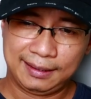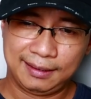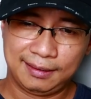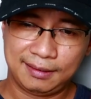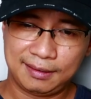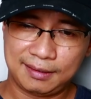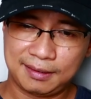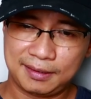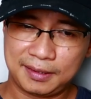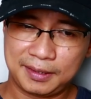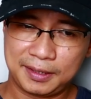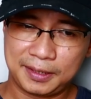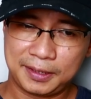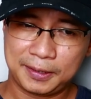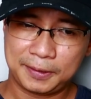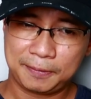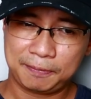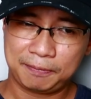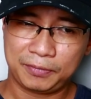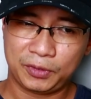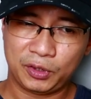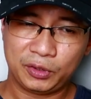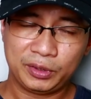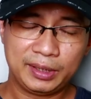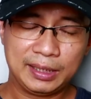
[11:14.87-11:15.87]
ờ,
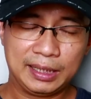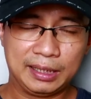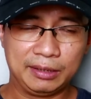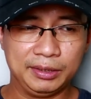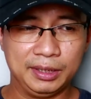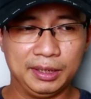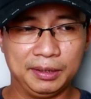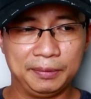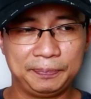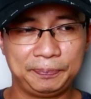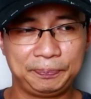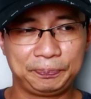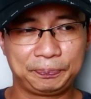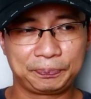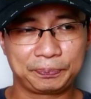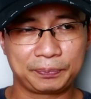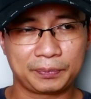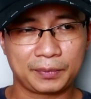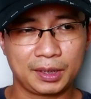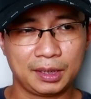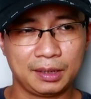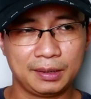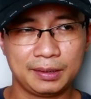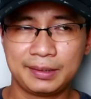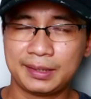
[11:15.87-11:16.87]
nói thế nào nhỉ
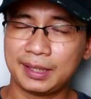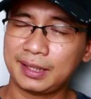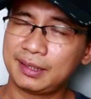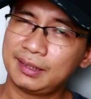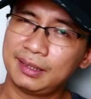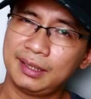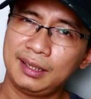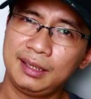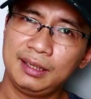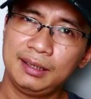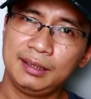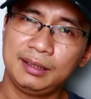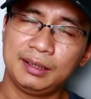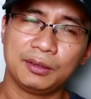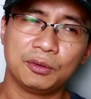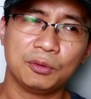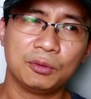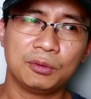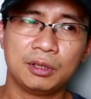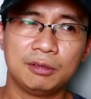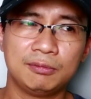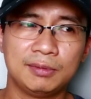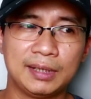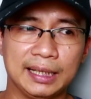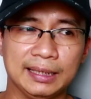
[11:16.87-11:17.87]
sexy thì
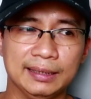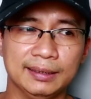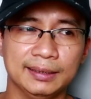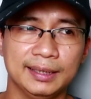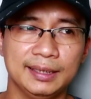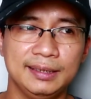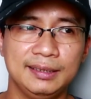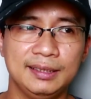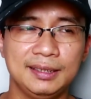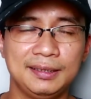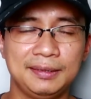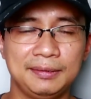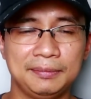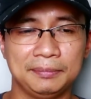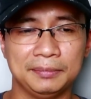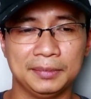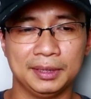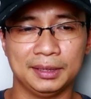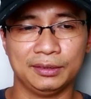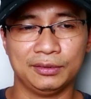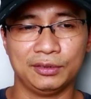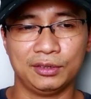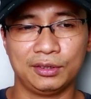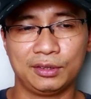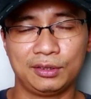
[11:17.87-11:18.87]
cũng không hẳn thế nhưng
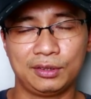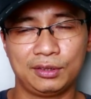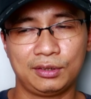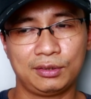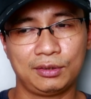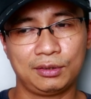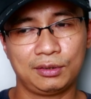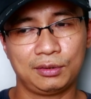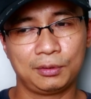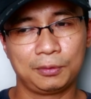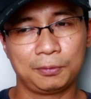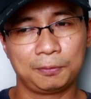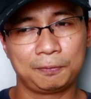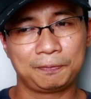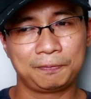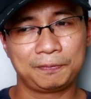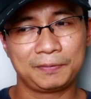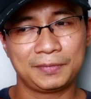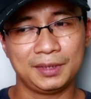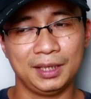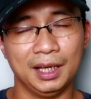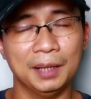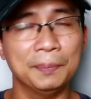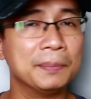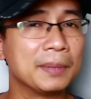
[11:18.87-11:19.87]
mà nó
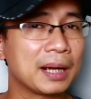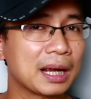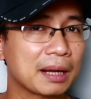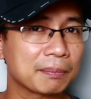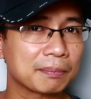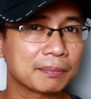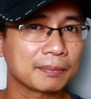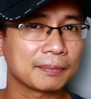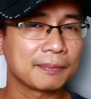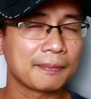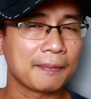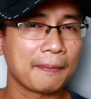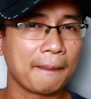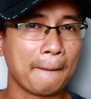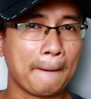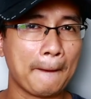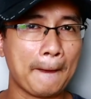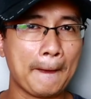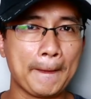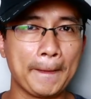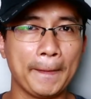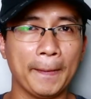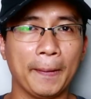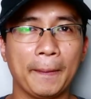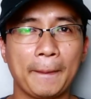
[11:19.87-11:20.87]
ấm áp
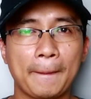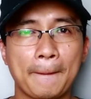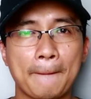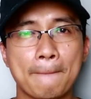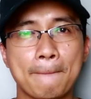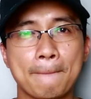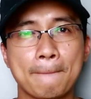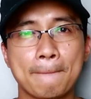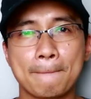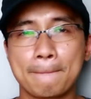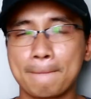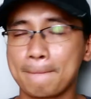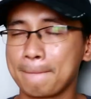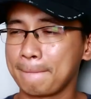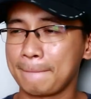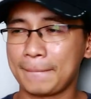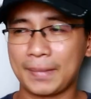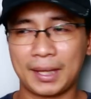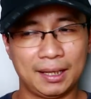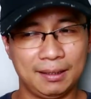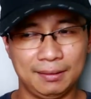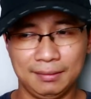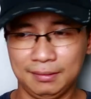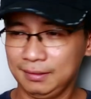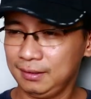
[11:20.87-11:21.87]
đó
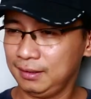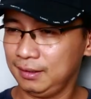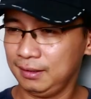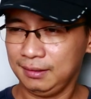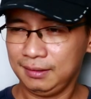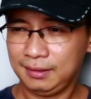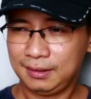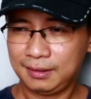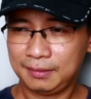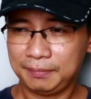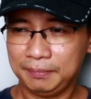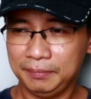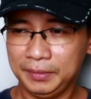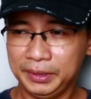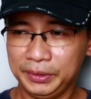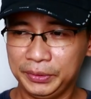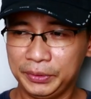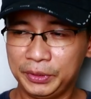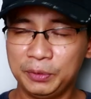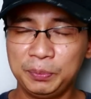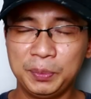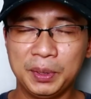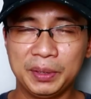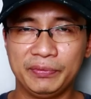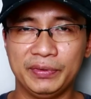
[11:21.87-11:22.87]
ờ,
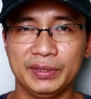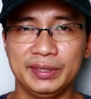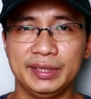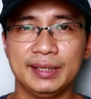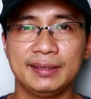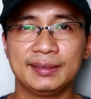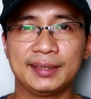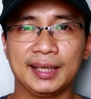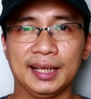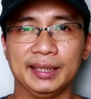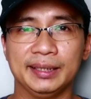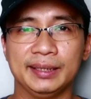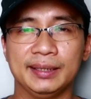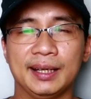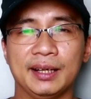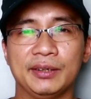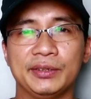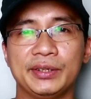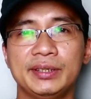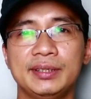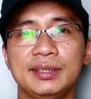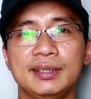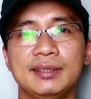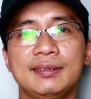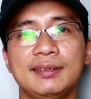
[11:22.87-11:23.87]
mình không biết phải diễn tả thế
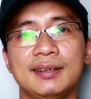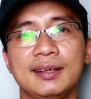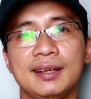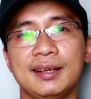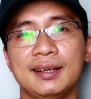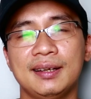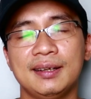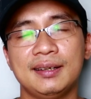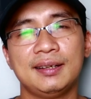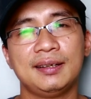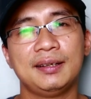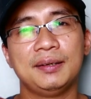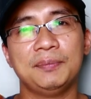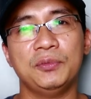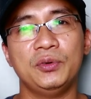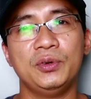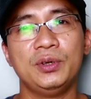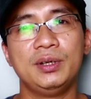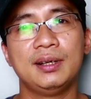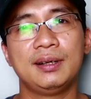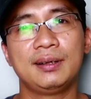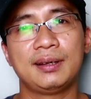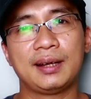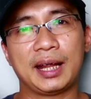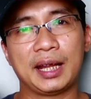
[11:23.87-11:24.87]
nào thế nhưng
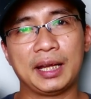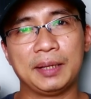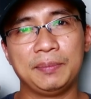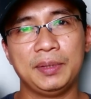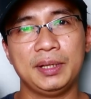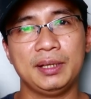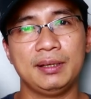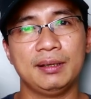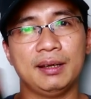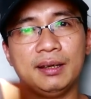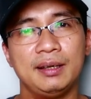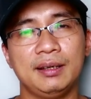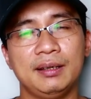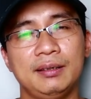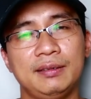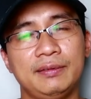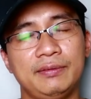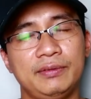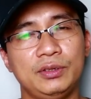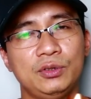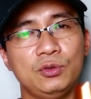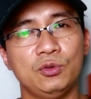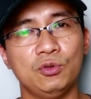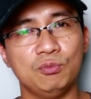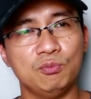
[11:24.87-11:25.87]
mùi hương này mình
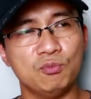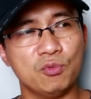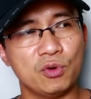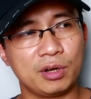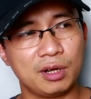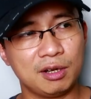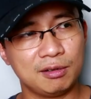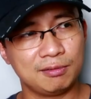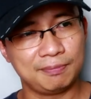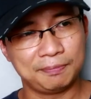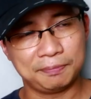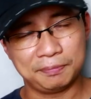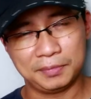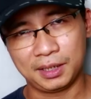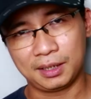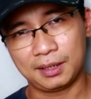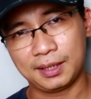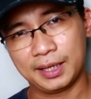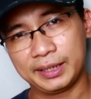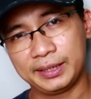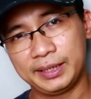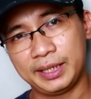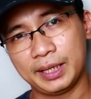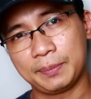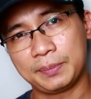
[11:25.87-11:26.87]
thấy ví dụ mùa đông mà
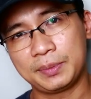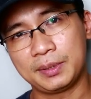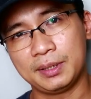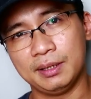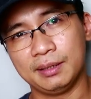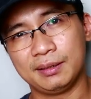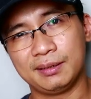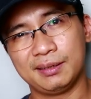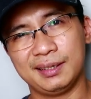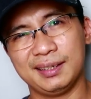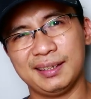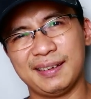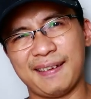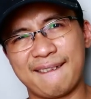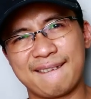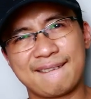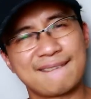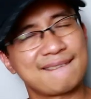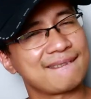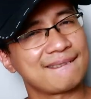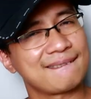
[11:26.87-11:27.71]
các anh em xịt thì